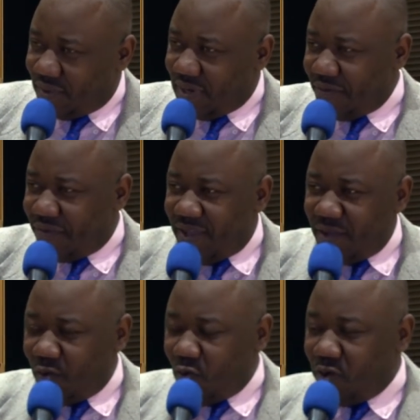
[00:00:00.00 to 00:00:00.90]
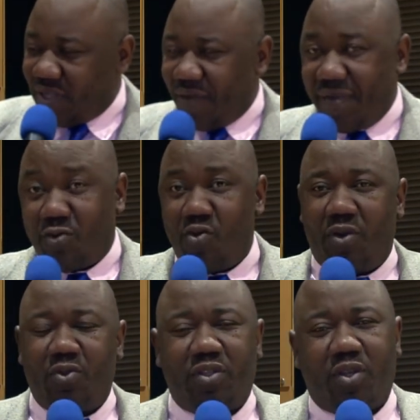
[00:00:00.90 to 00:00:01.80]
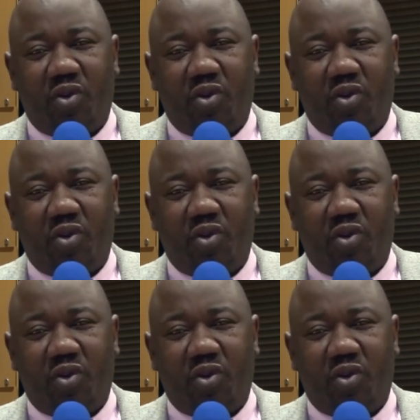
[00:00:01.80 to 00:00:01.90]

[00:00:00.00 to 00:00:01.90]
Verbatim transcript: La veille, on était avec lui à Londres.